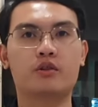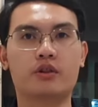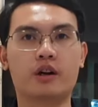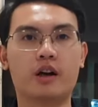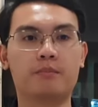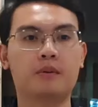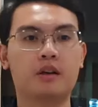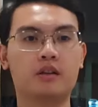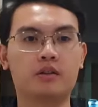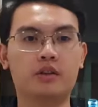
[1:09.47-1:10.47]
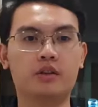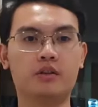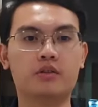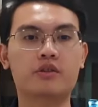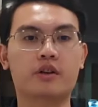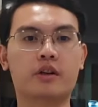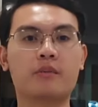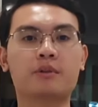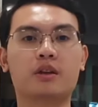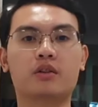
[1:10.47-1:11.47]
Trường hợp người hưởng trợ
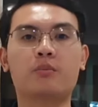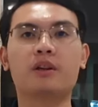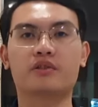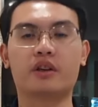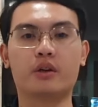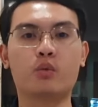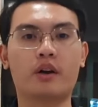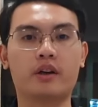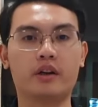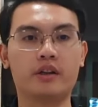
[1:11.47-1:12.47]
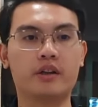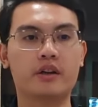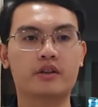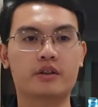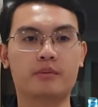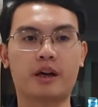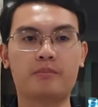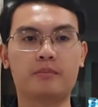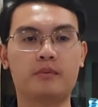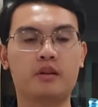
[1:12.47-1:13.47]
cấp thờ cúng liệt sĩ qua đời trong
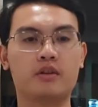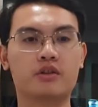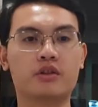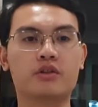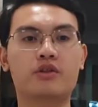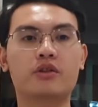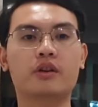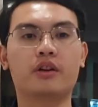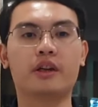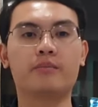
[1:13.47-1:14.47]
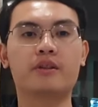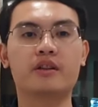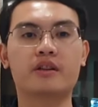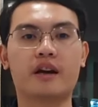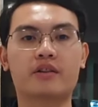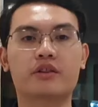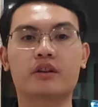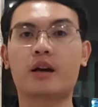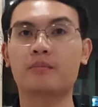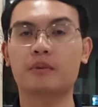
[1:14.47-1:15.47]
năm nhưng trước thời điểm chi trả
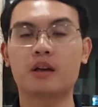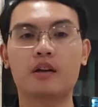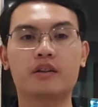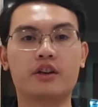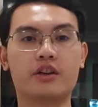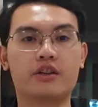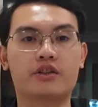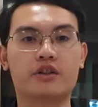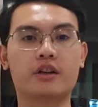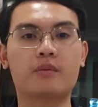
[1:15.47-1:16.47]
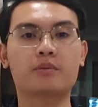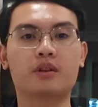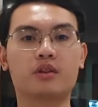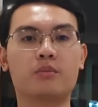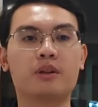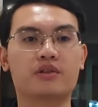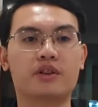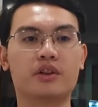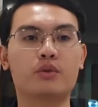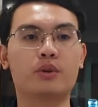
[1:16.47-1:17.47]
trợ cấp thì trợ cấp thờ cúng liệt
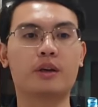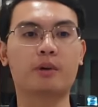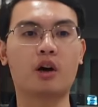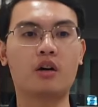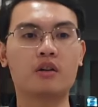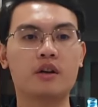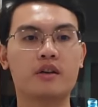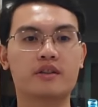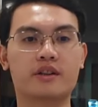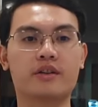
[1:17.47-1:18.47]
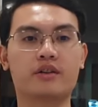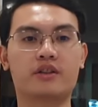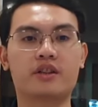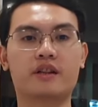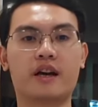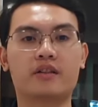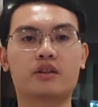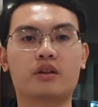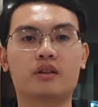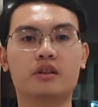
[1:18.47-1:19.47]
sĩ của năm đó sẽ được chi trả
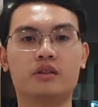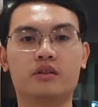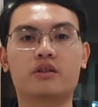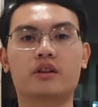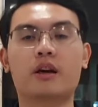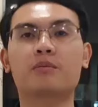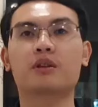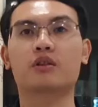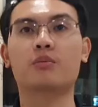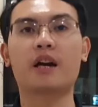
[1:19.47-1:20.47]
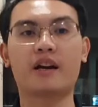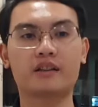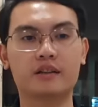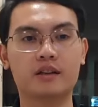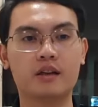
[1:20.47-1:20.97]
cho người hưởng trợ cấp thờ cúng khác.